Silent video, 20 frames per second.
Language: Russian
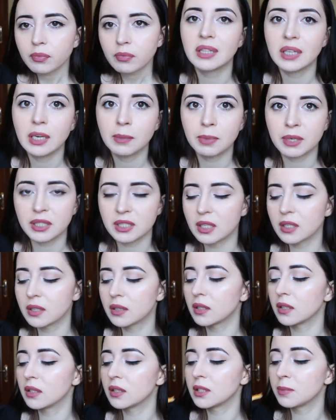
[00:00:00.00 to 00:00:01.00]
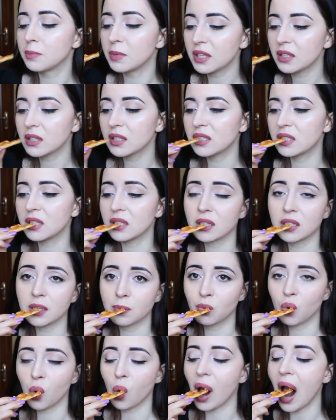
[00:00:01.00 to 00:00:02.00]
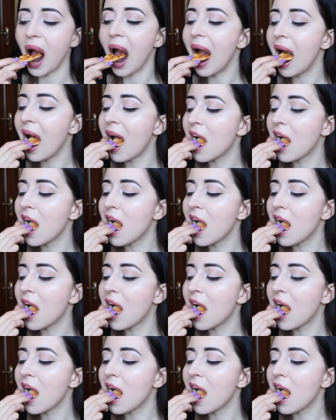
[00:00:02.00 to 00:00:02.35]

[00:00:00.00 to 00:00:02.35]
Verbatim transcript: 3% смертности – это немного.